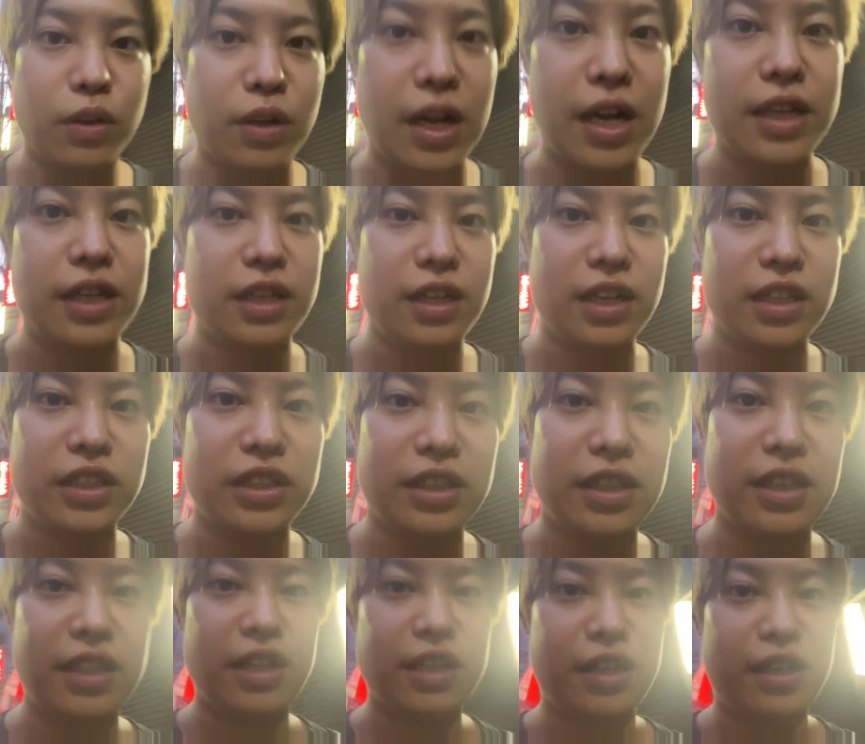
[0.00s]
書き出しが
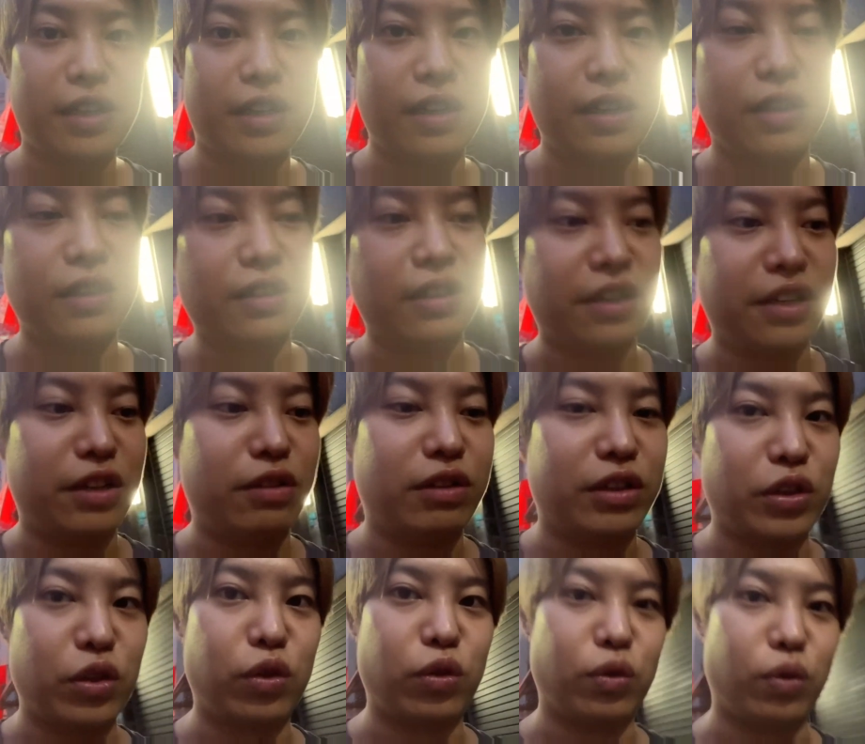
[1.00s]
できなかった理由が
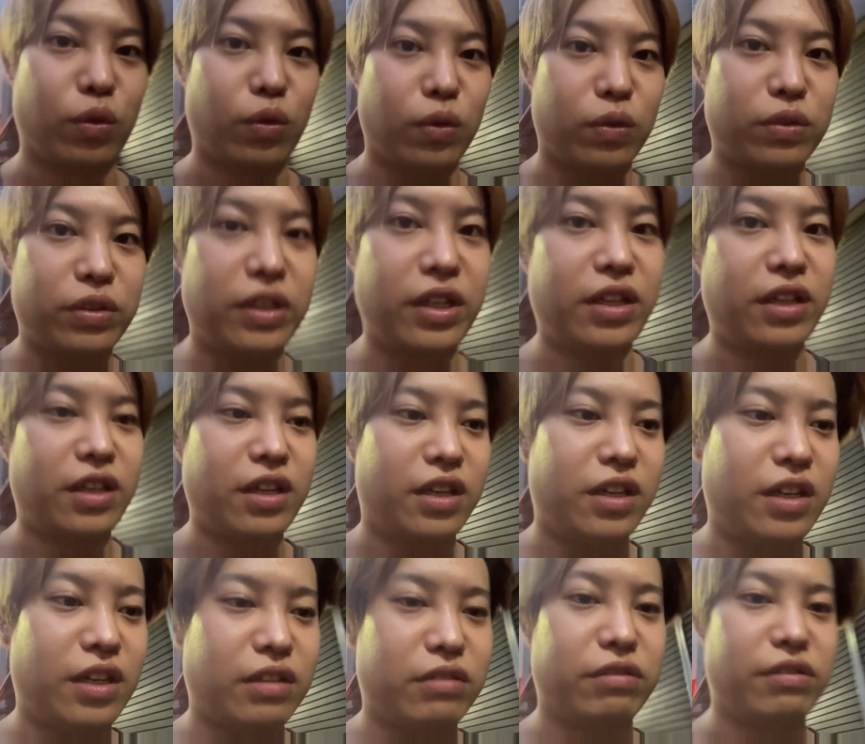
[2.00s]
ちょっと特定でき
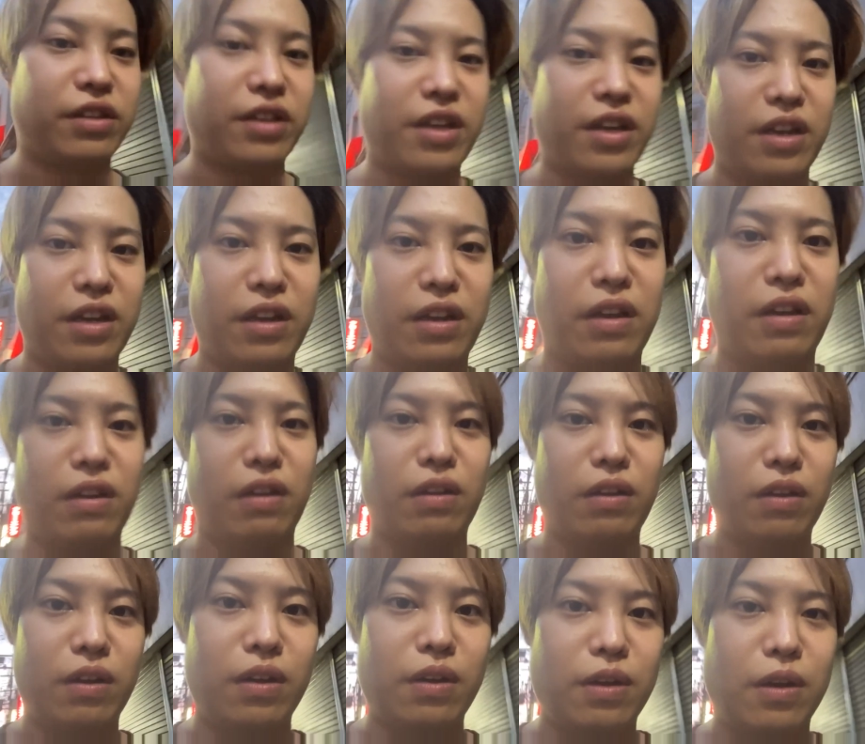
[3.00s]
なくて、
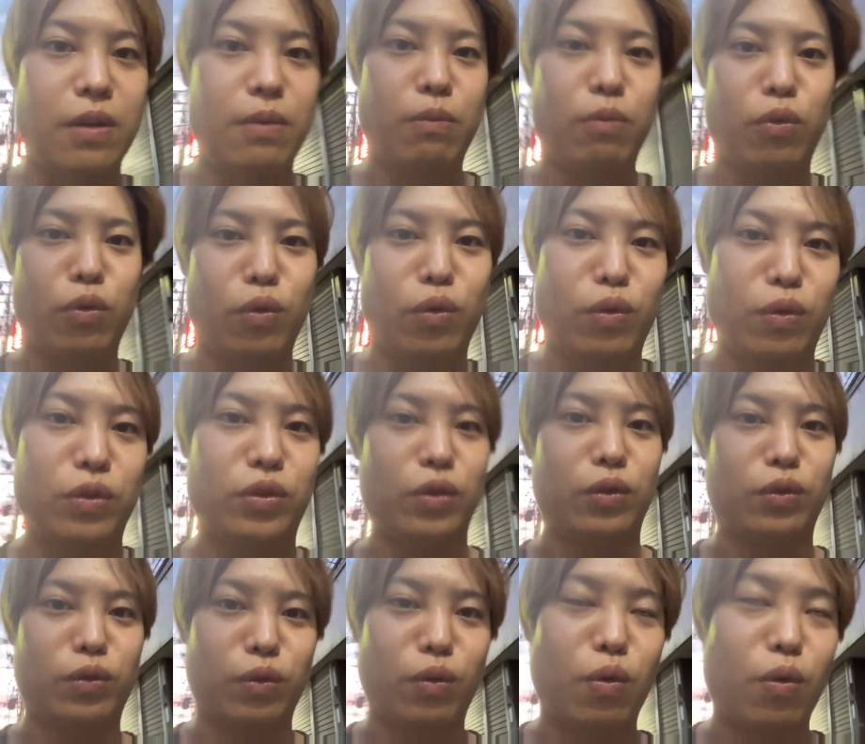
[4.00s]
もうちょっ
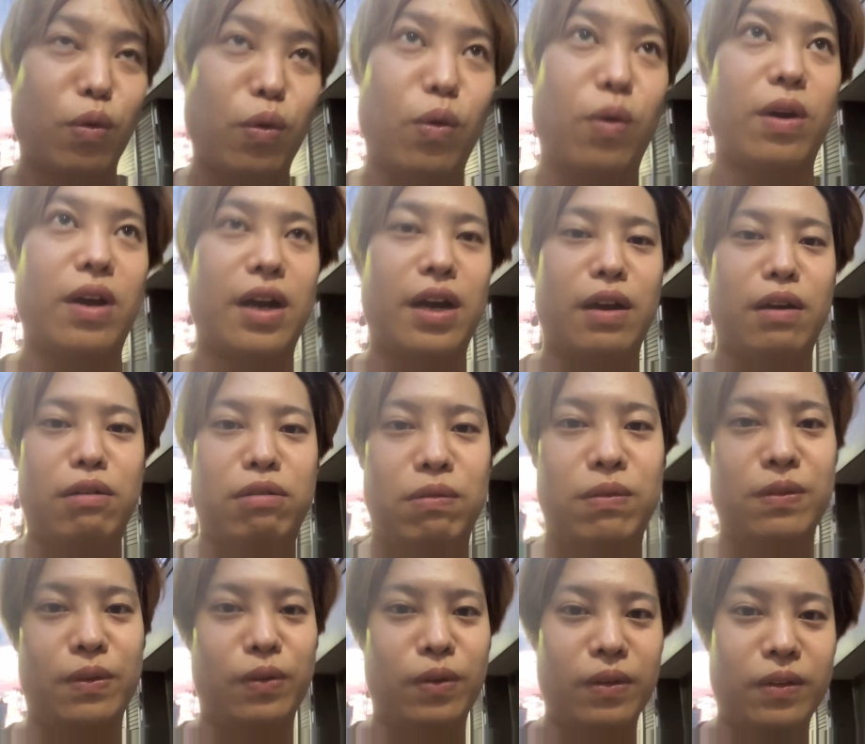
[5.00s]
と心が
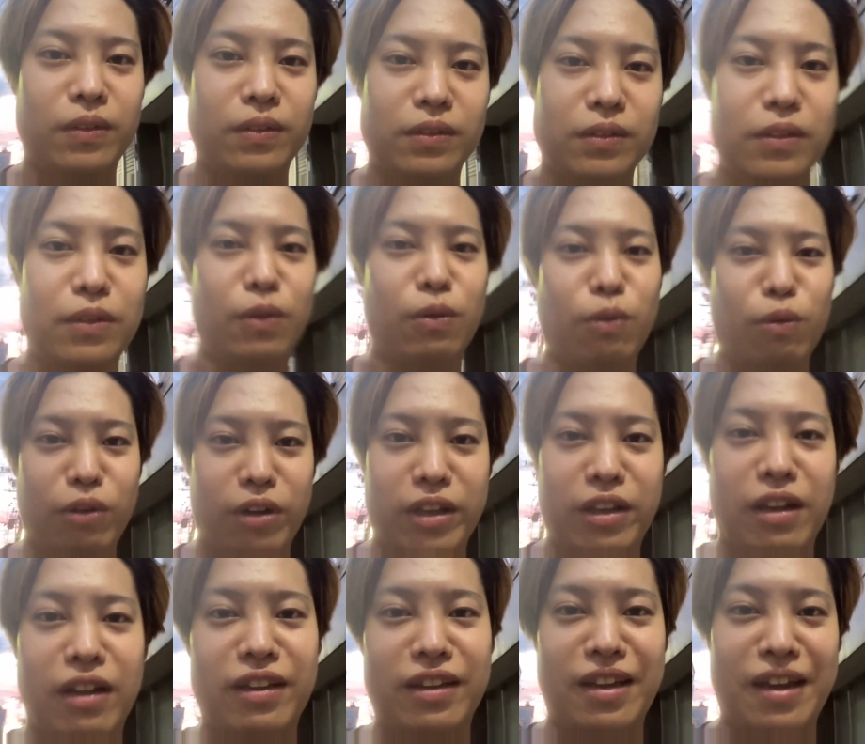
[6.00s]
折れ
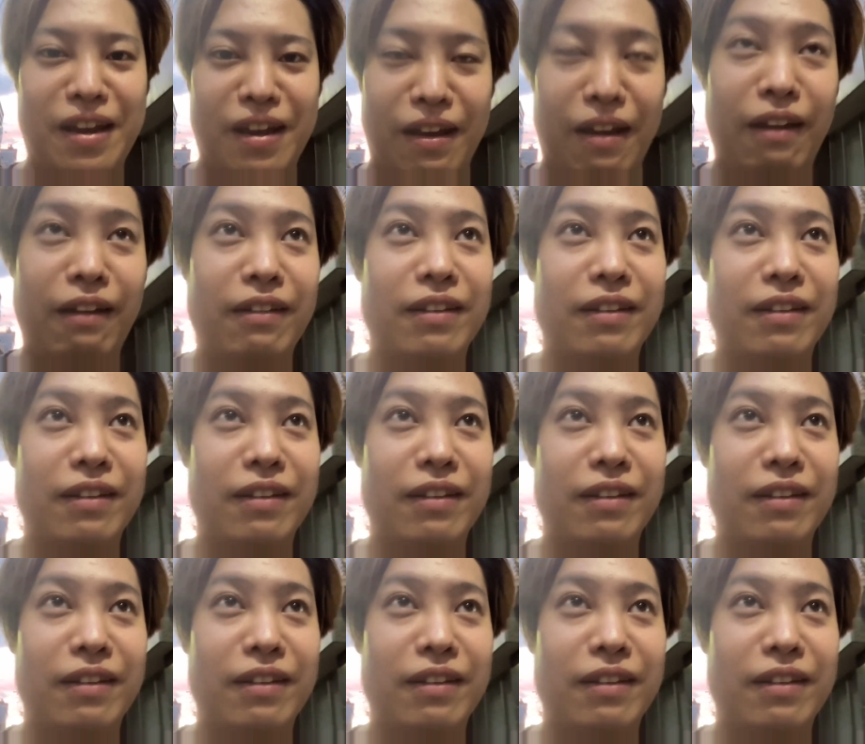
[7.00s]
たんで